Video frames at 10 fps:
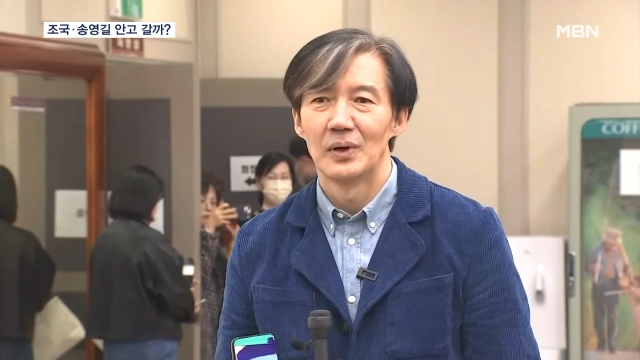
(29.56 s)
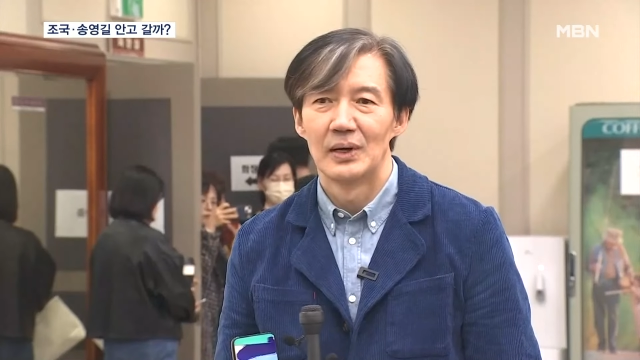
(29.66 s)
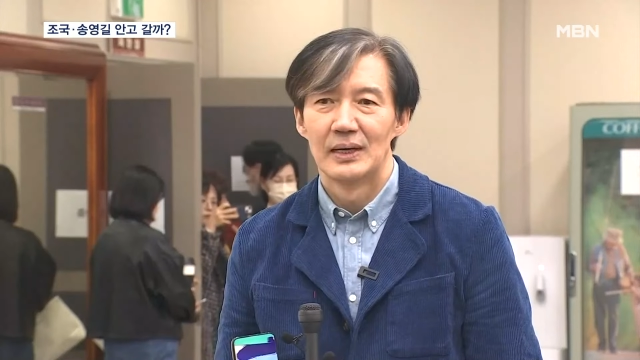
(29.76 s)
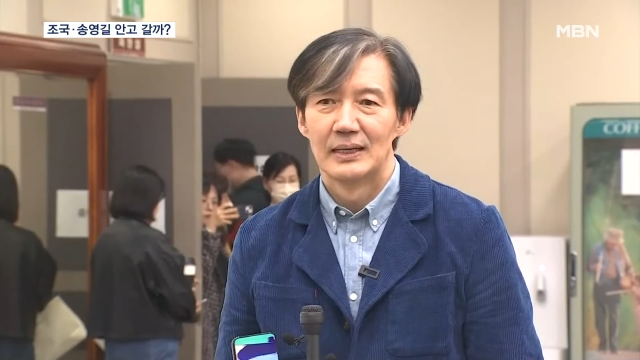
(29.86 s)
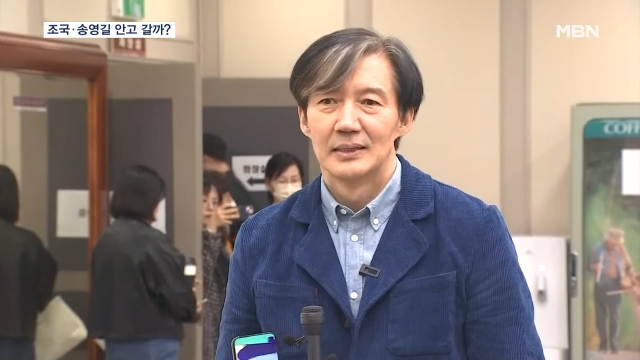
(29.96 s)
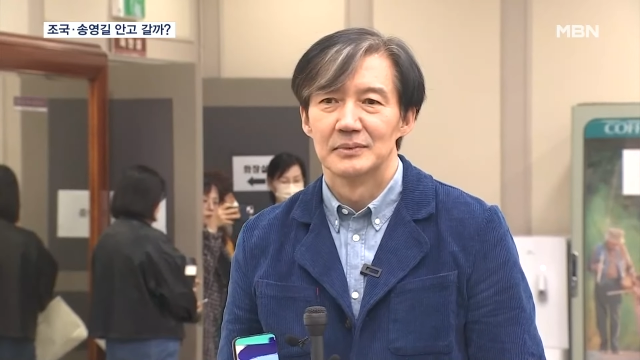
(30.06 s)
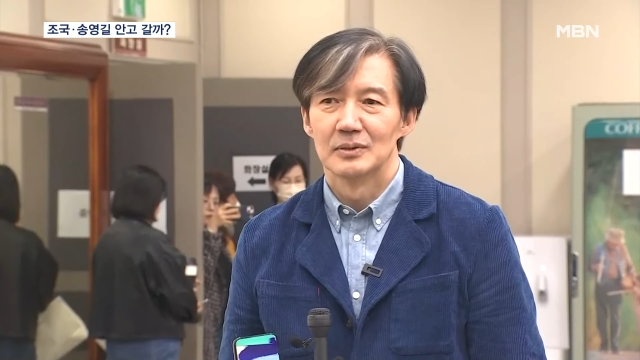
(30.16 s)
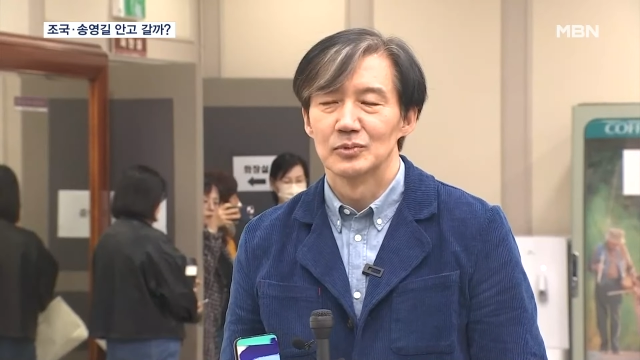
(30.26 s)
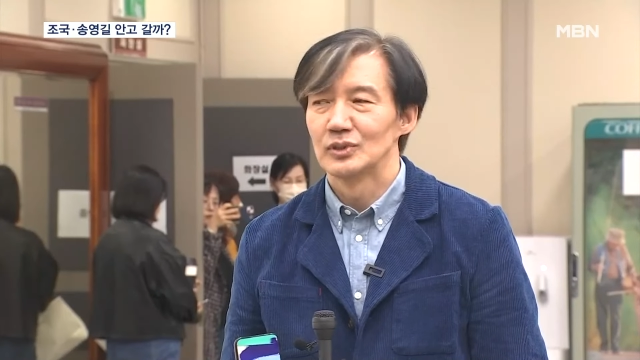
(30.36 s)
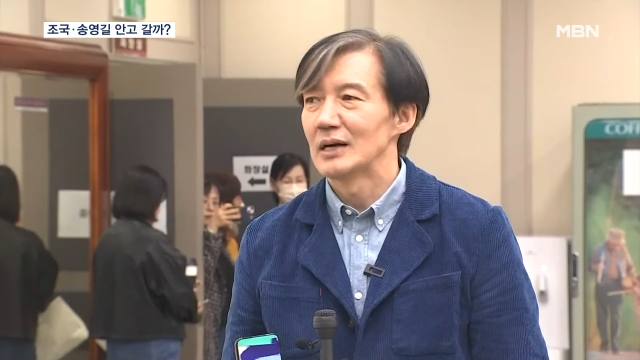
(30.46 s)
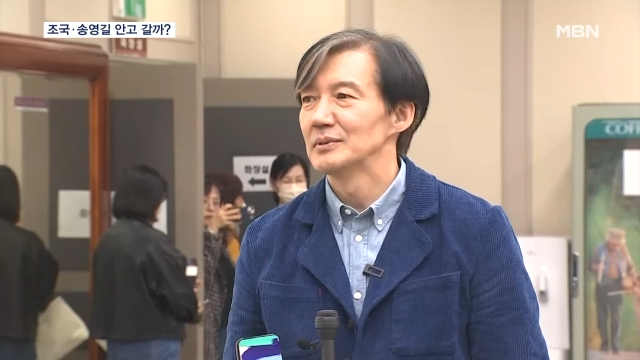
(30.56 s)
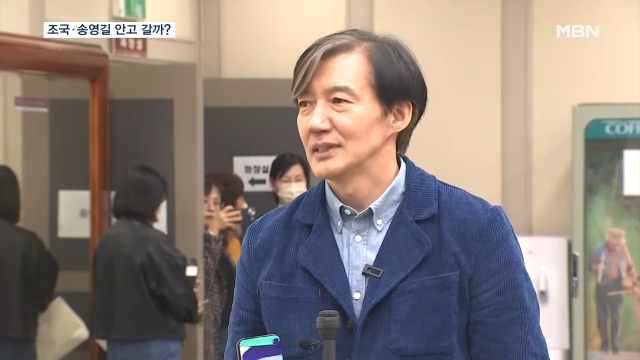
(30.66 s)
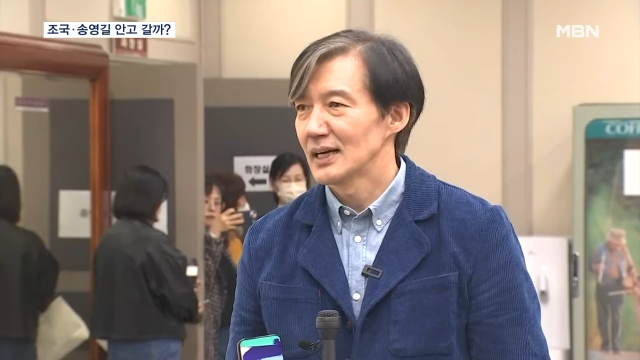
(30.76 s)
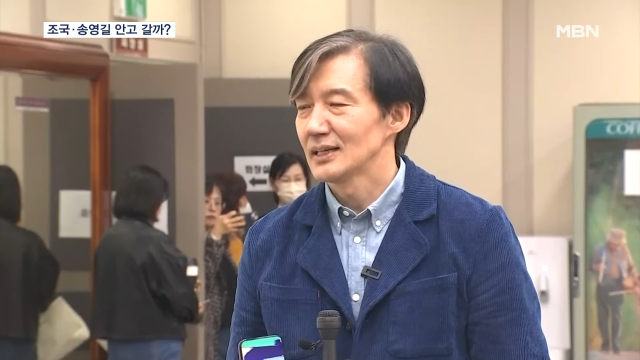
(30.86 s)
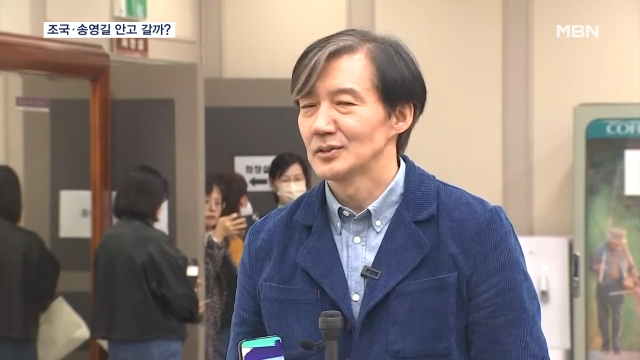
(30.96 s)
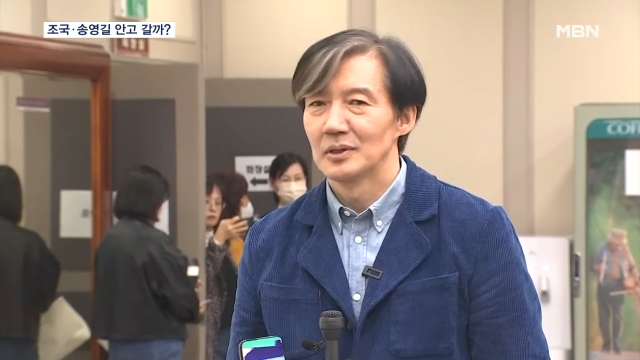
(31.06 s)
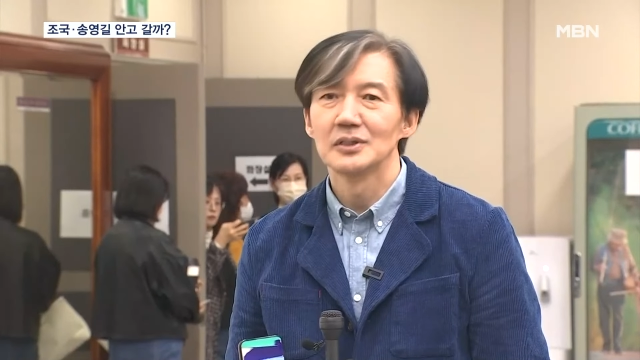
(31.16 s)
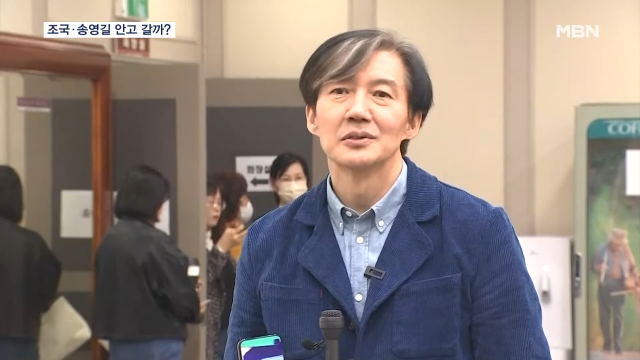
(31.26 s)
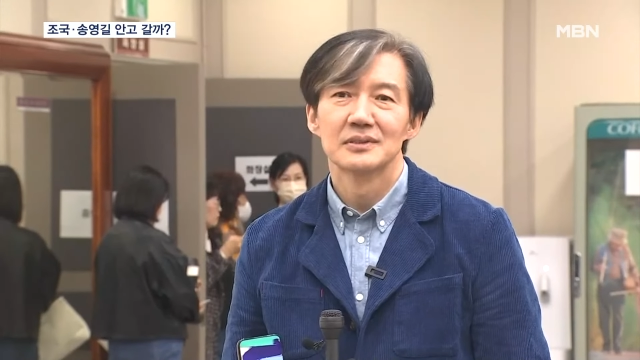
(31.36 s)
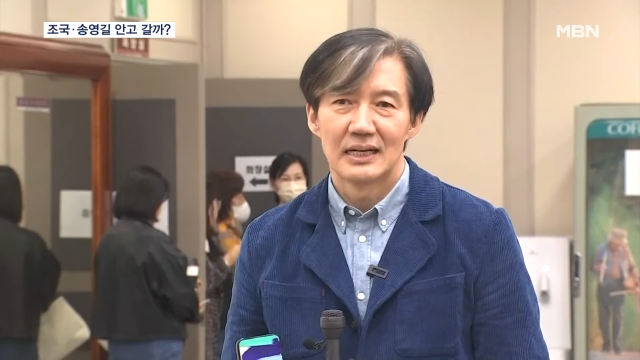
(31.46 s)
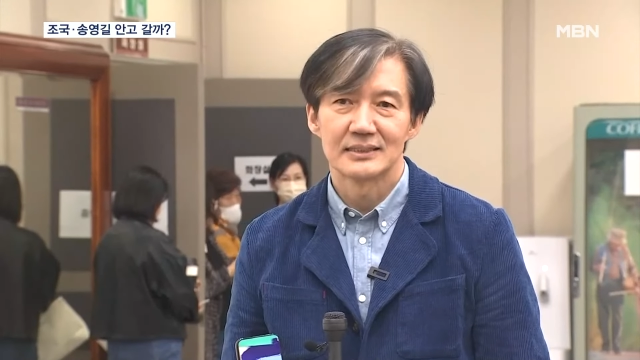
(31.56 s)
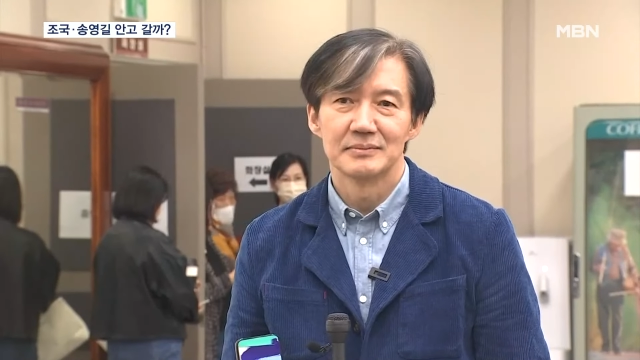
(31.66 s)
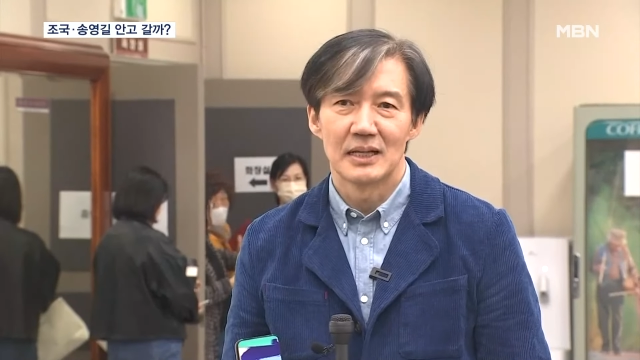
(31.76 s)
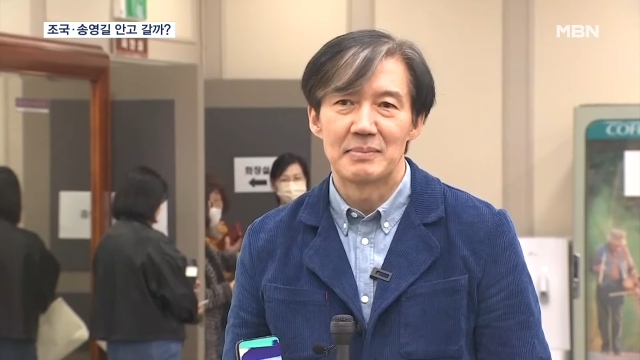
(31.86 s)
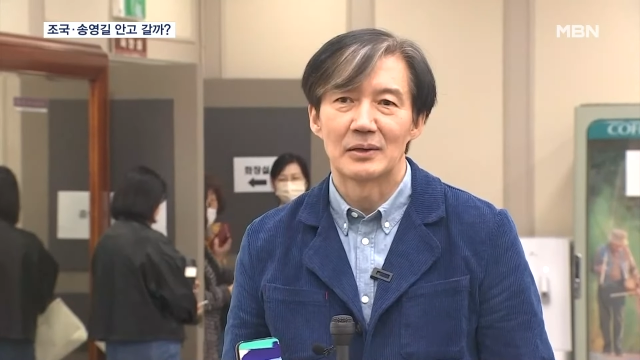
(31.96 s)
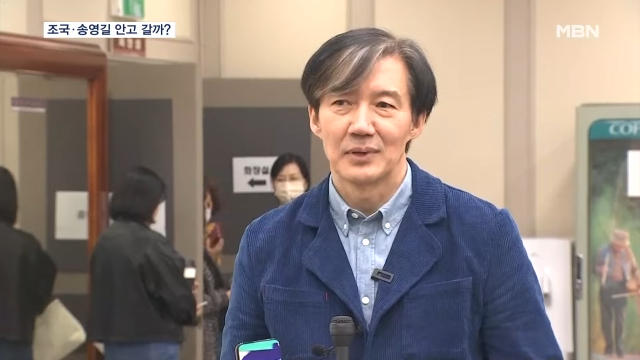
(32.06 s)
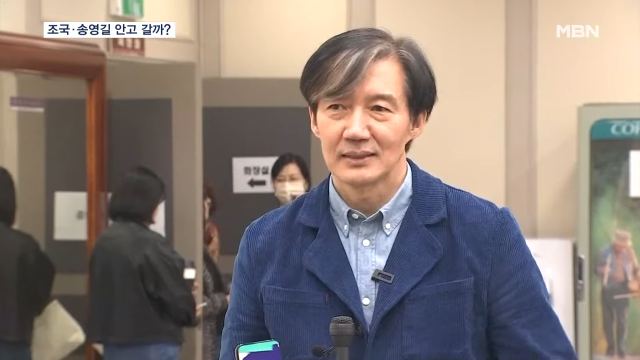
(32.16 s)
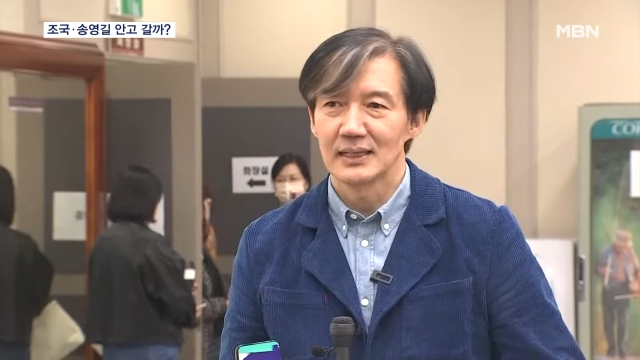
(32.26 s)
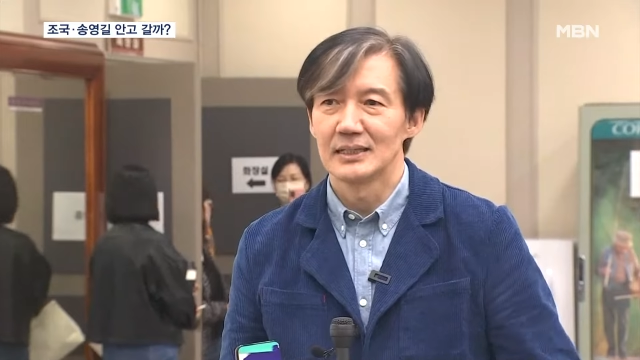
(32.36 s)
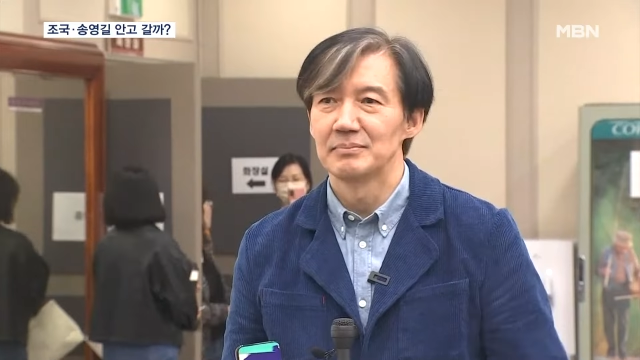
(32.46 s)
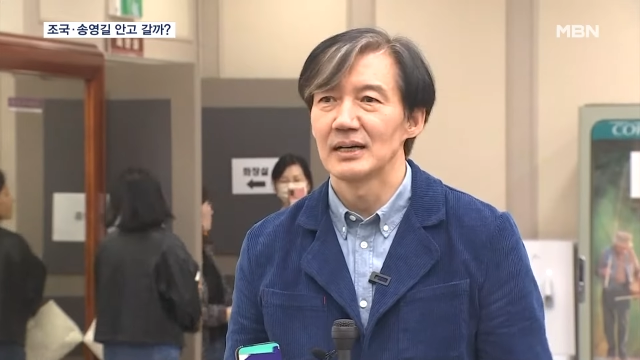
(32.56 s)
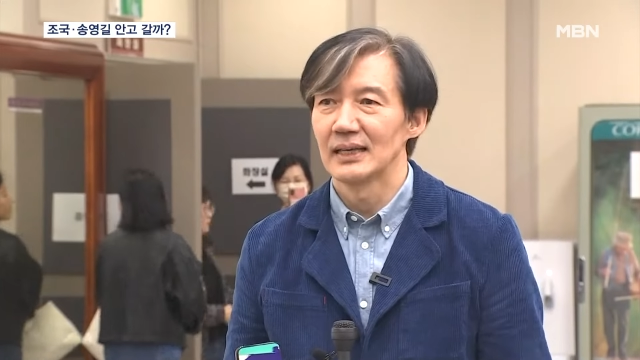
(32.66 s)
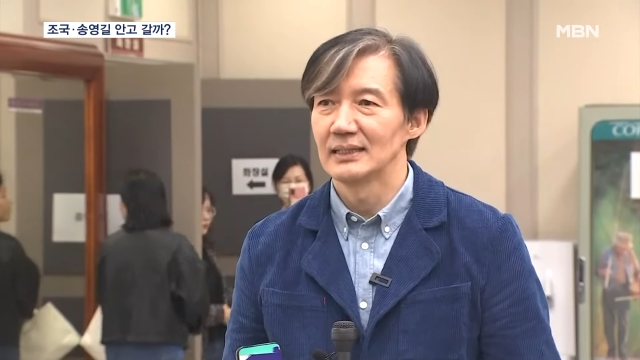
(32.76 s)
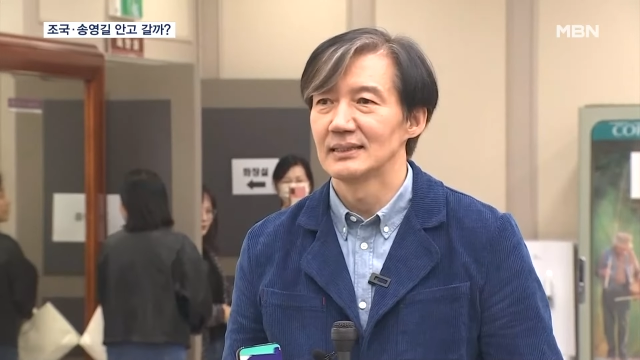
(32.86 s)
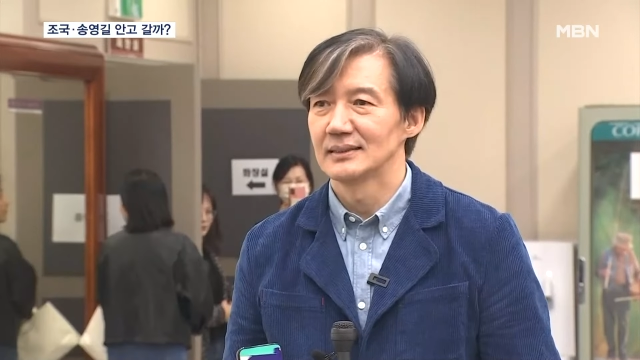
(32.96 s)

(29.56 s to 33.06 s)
만큼 조국 신당과의 연대 가능성도 나오는데